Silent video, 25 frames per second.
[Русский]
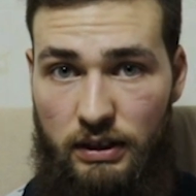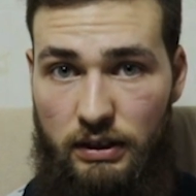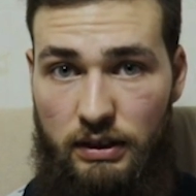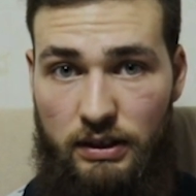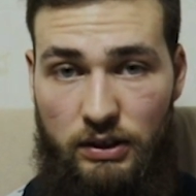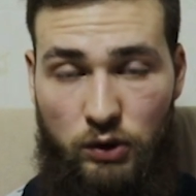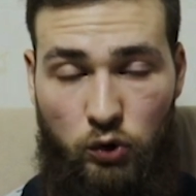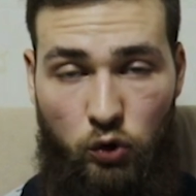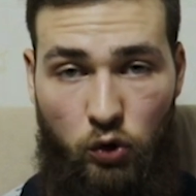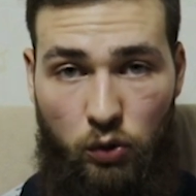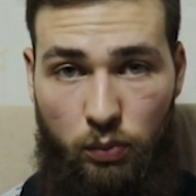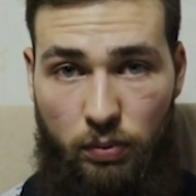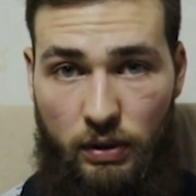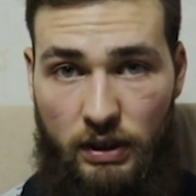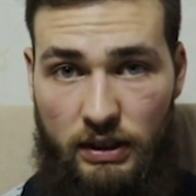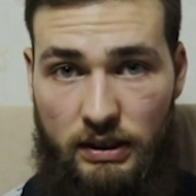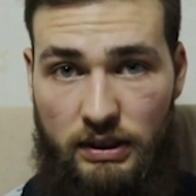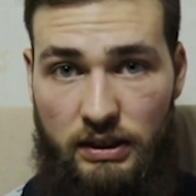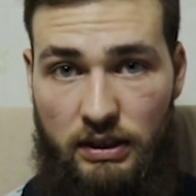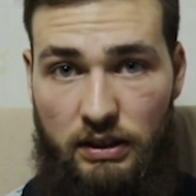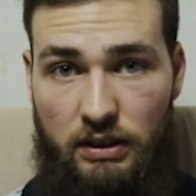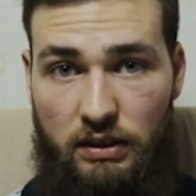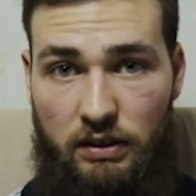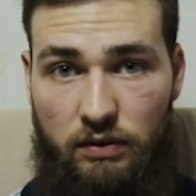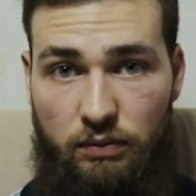это
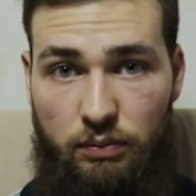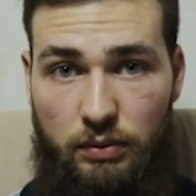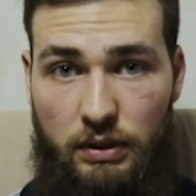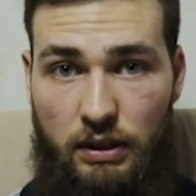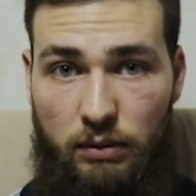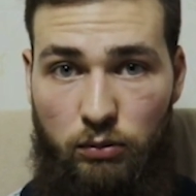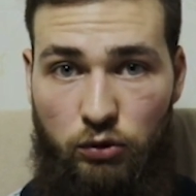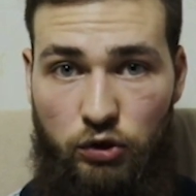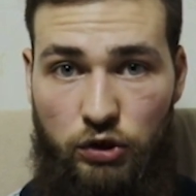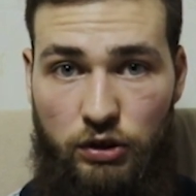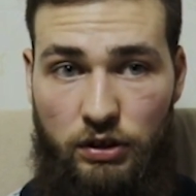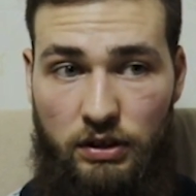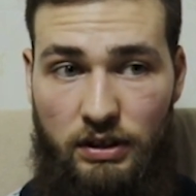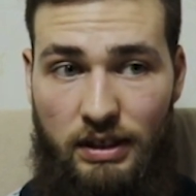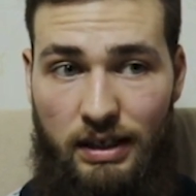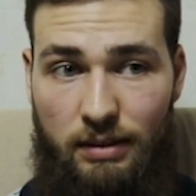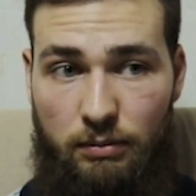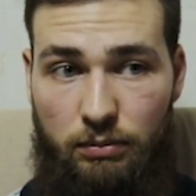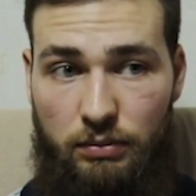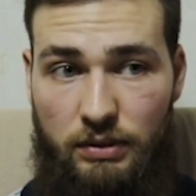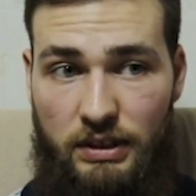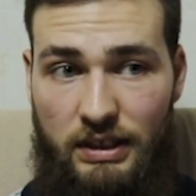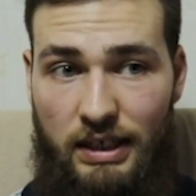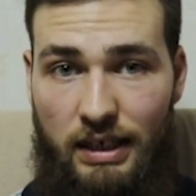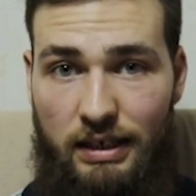100%, потому что
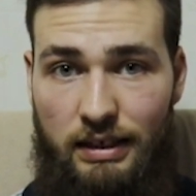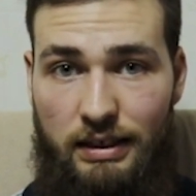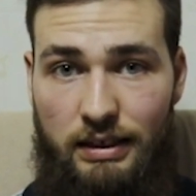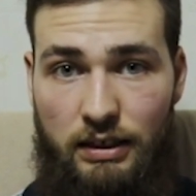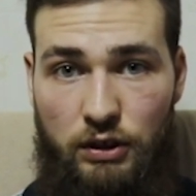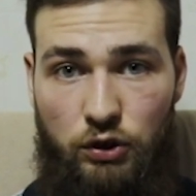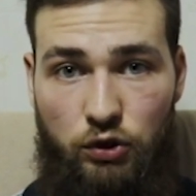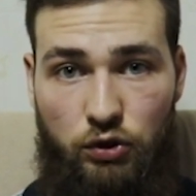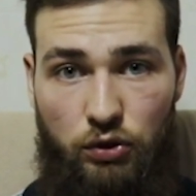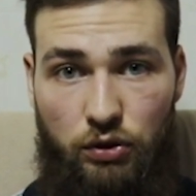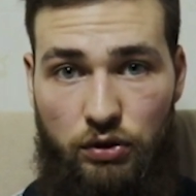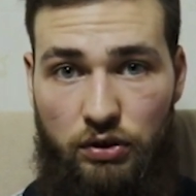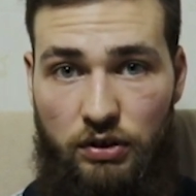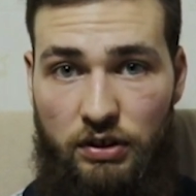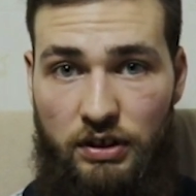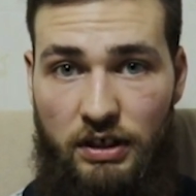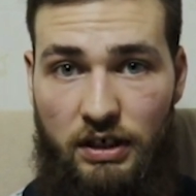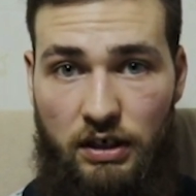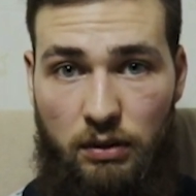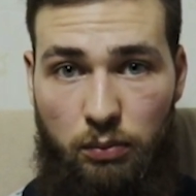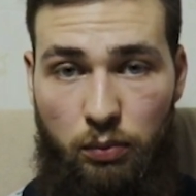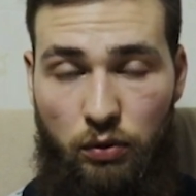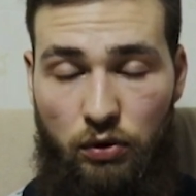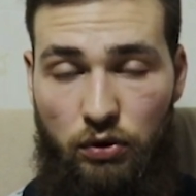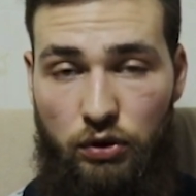там тяга идет
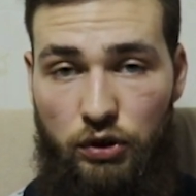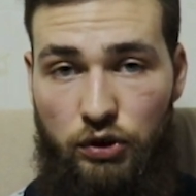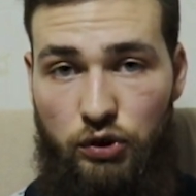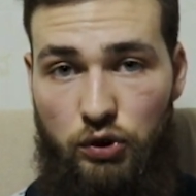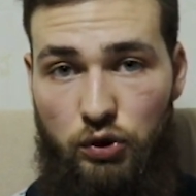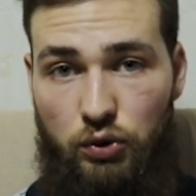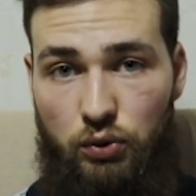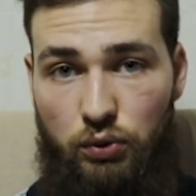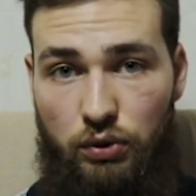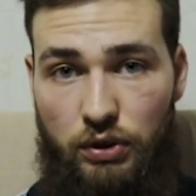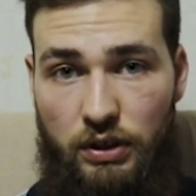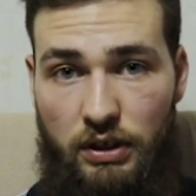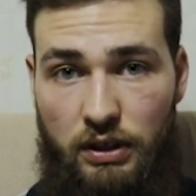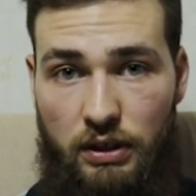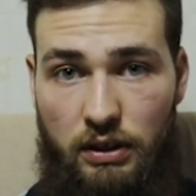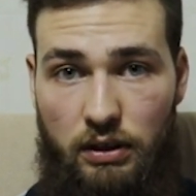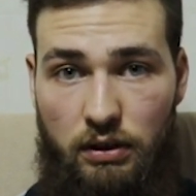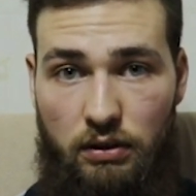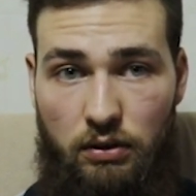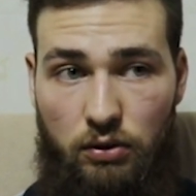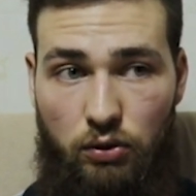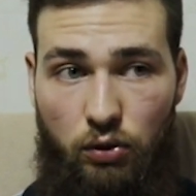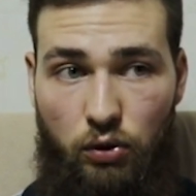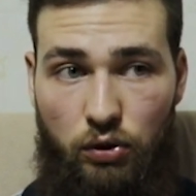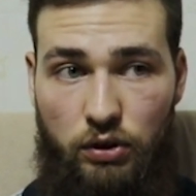не к поясу,
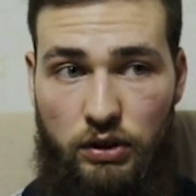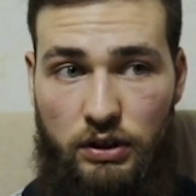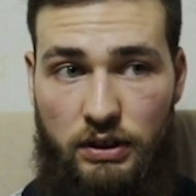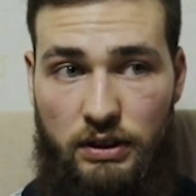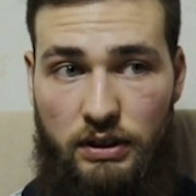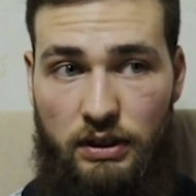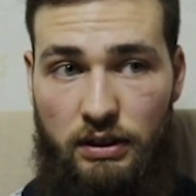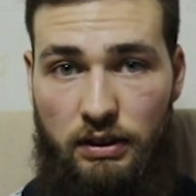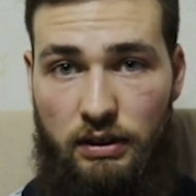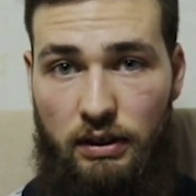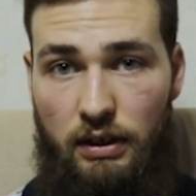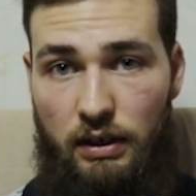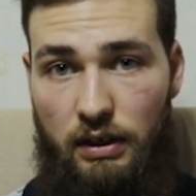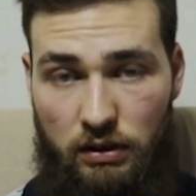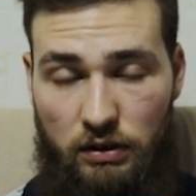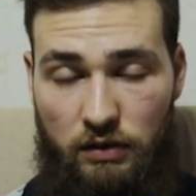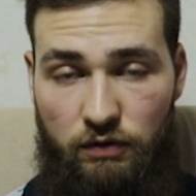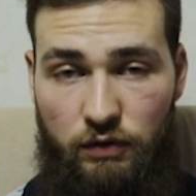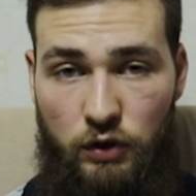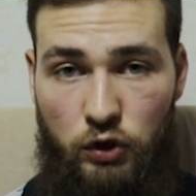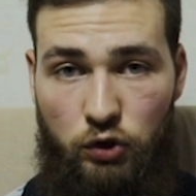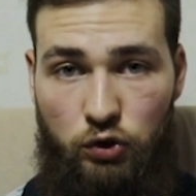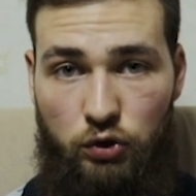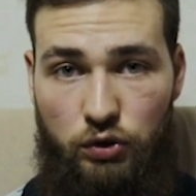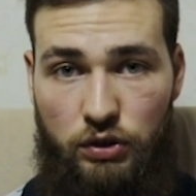и локти
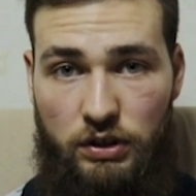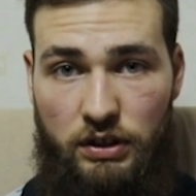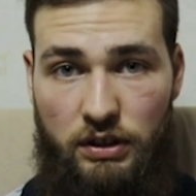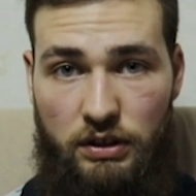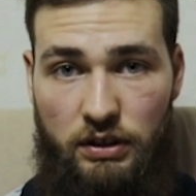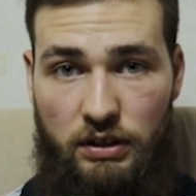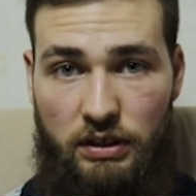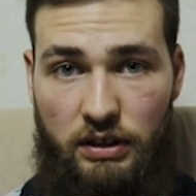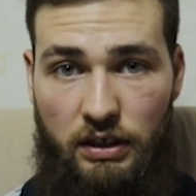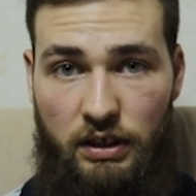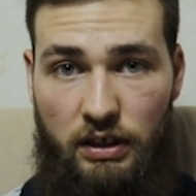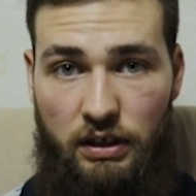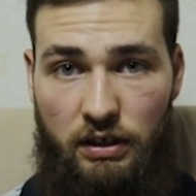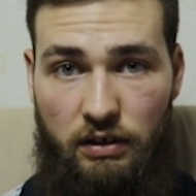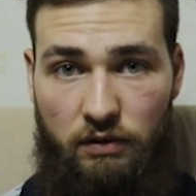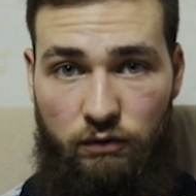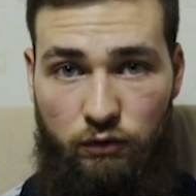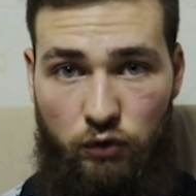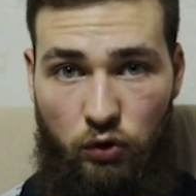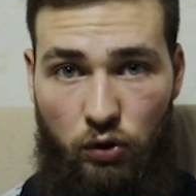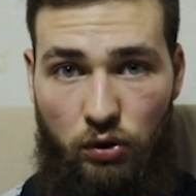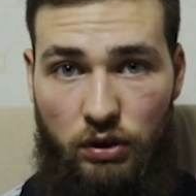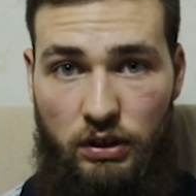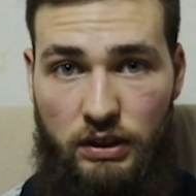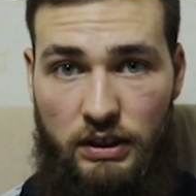движутся не
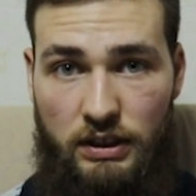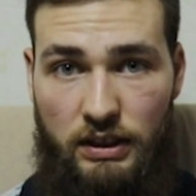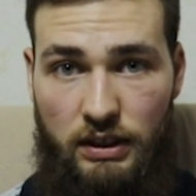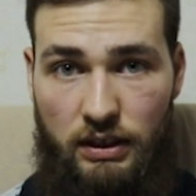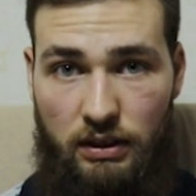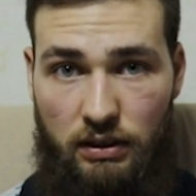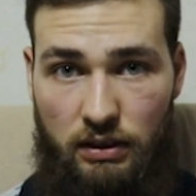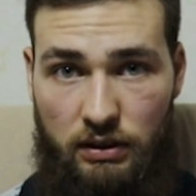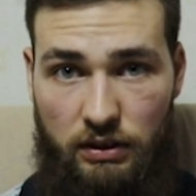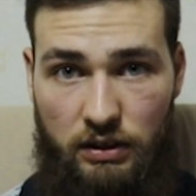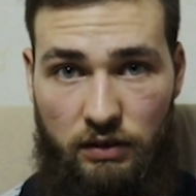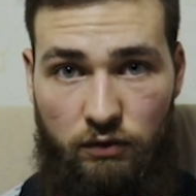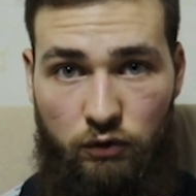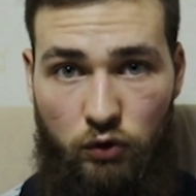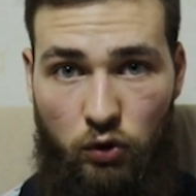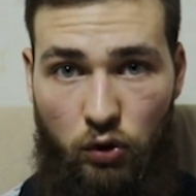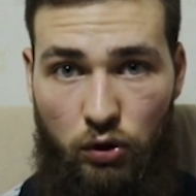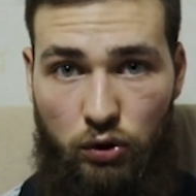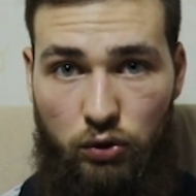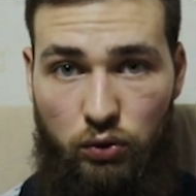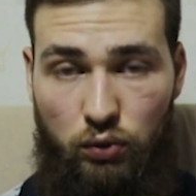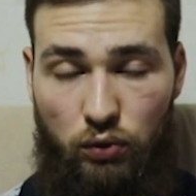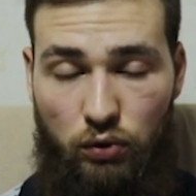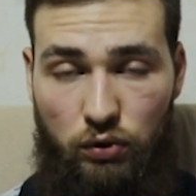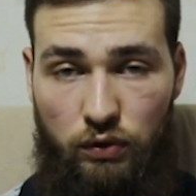вдоль тела, не
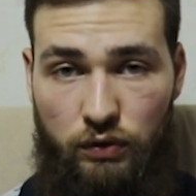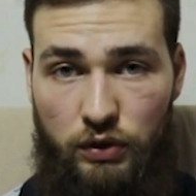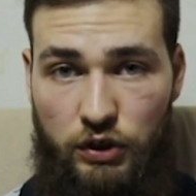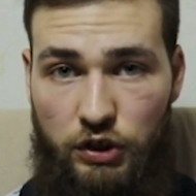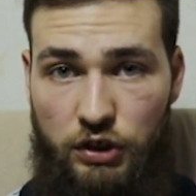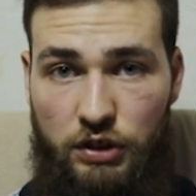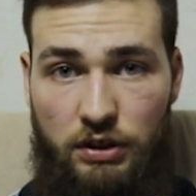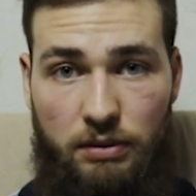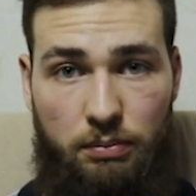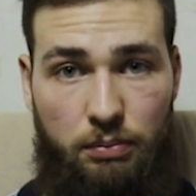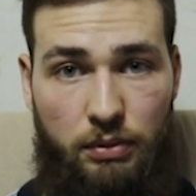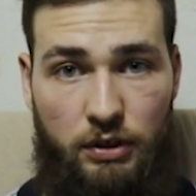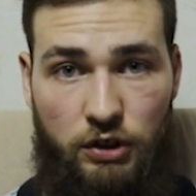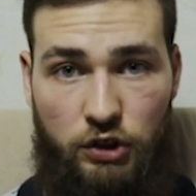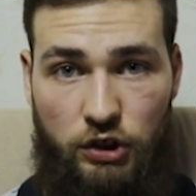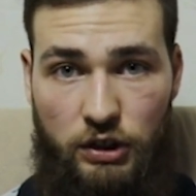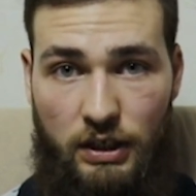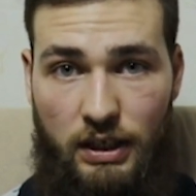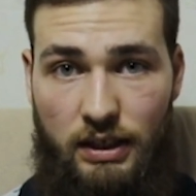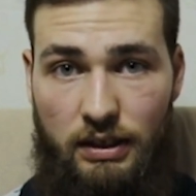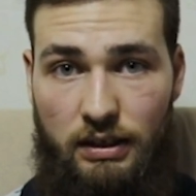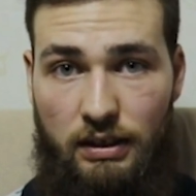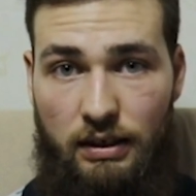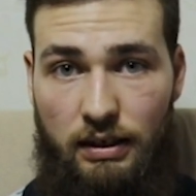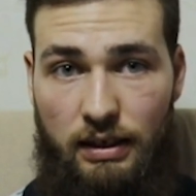вдоль туловища, не
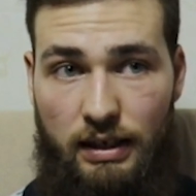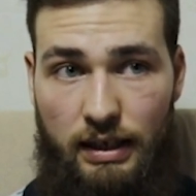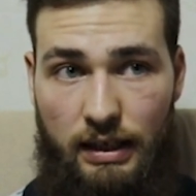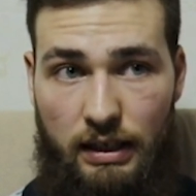прижато,